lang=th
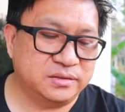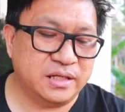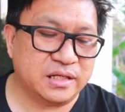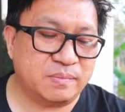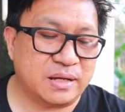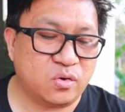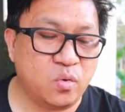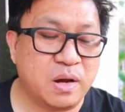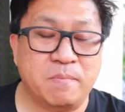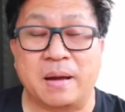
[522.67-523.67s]
จีนกำลังกุ
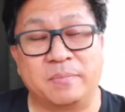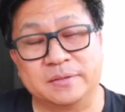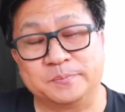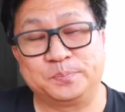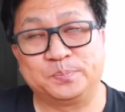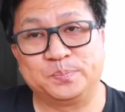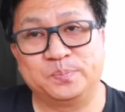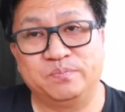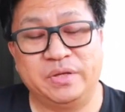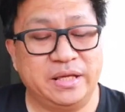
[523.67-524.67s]
มขมับ
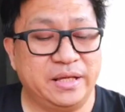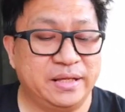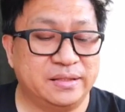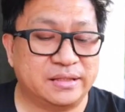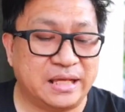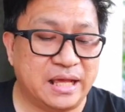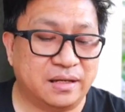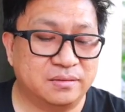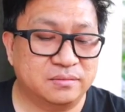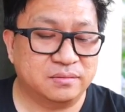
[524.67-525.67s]
มีเตียง
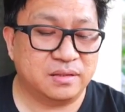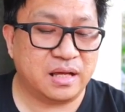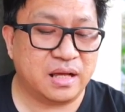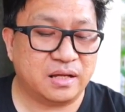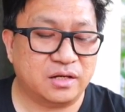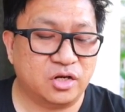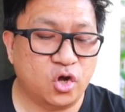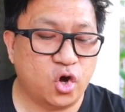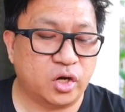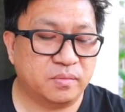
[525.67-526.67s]
นะฮะน
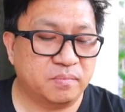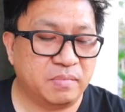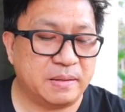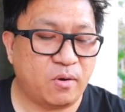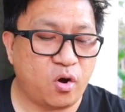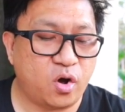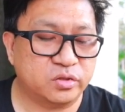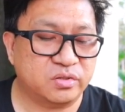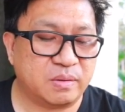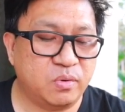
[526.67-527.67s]
อนไม่พอ
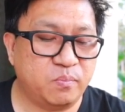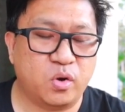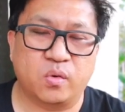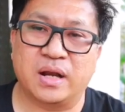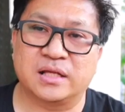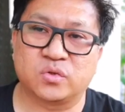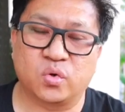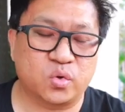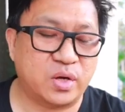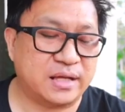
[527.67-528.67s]
สำหรับผู้ป่วยไวรัสโค
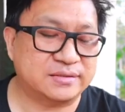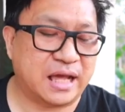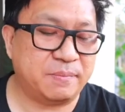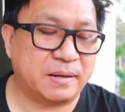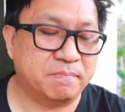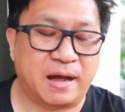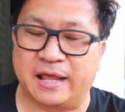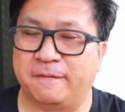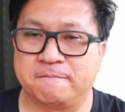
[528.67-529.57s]
โรนาสายพันธุ์ใหม่